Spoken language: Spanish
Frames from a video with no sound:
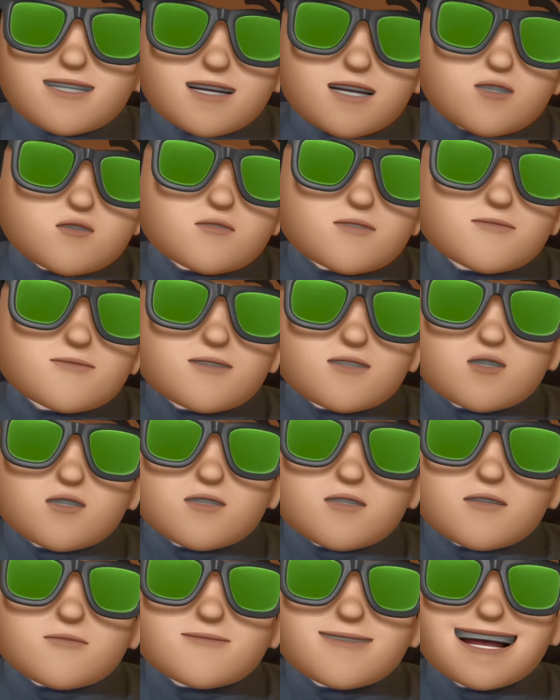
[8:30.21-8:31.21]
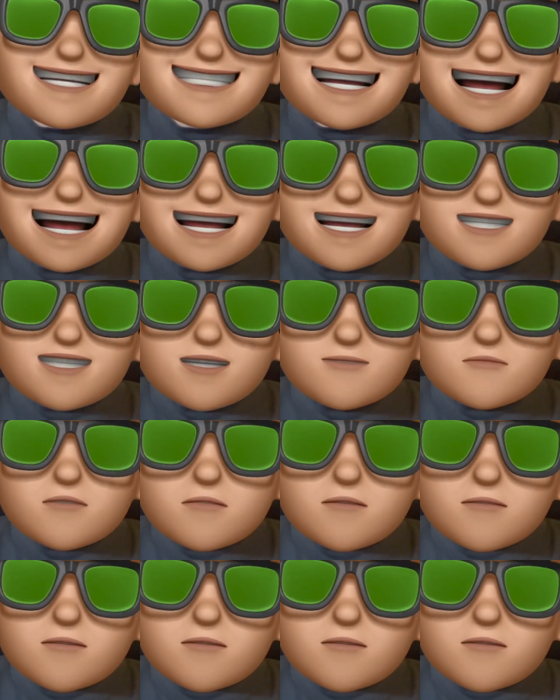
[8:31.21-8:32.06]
eres un inversor más agresivo,